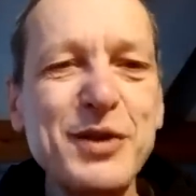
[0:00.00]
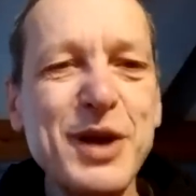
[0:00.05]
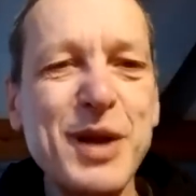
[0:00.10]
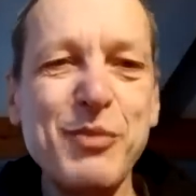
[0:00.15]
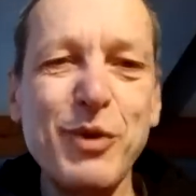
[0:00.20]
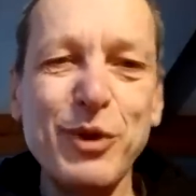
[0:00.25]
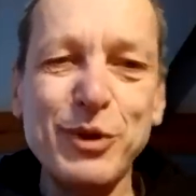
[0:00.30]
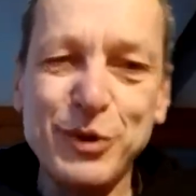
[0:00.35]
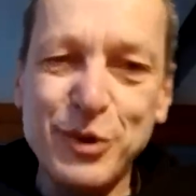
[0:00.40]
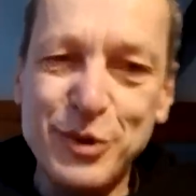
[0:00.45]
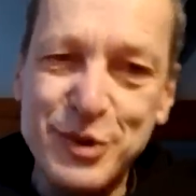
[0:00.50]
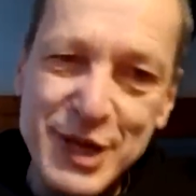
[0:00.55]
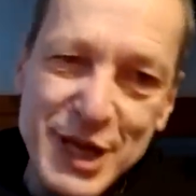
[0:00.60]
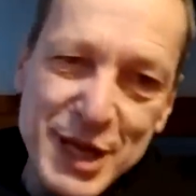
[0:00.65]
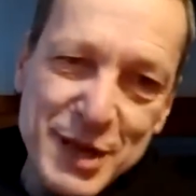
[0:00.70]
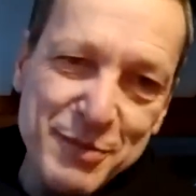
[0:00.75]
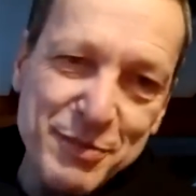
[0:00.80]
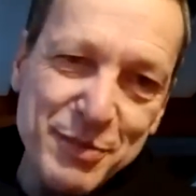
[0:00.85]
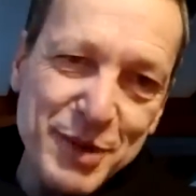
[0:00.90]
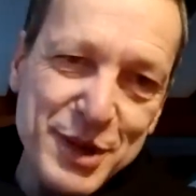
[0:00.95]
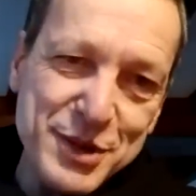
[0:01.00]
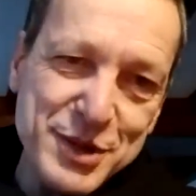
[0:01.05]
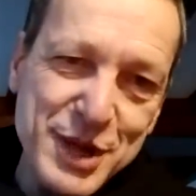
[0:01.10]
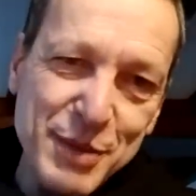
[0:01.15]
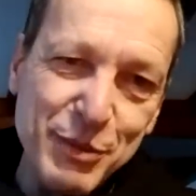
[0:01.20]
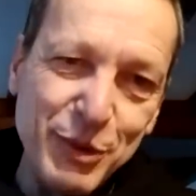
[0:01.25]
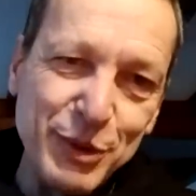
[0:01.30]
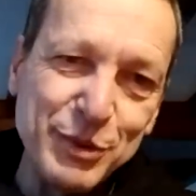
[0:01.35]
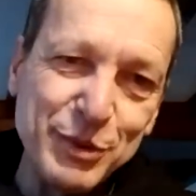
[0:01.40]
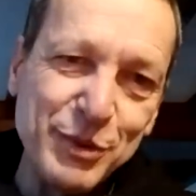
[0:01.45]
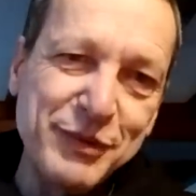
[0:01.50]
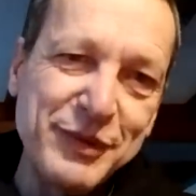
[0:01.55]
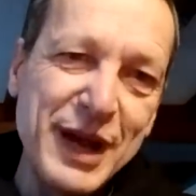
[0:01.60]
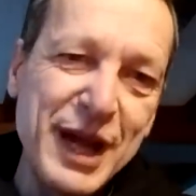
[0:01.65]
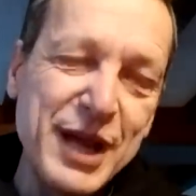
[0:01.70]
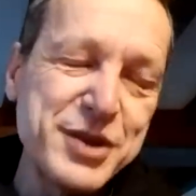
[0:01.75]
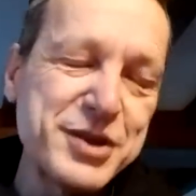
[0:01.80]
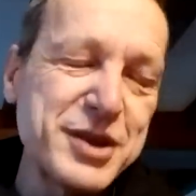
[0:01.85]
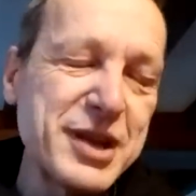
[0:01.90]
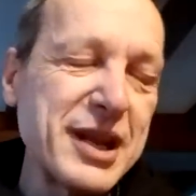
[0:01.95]
è molto semplice, molto
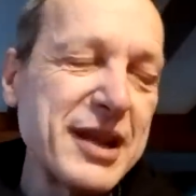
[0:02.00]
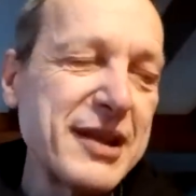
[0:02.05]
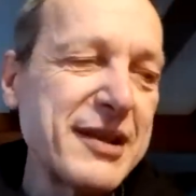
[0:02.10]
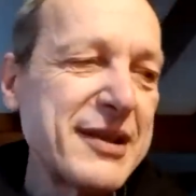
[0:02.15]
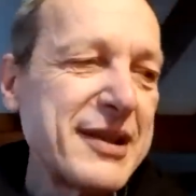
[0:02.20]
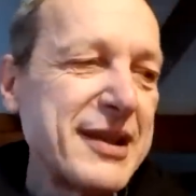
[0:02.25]
facile.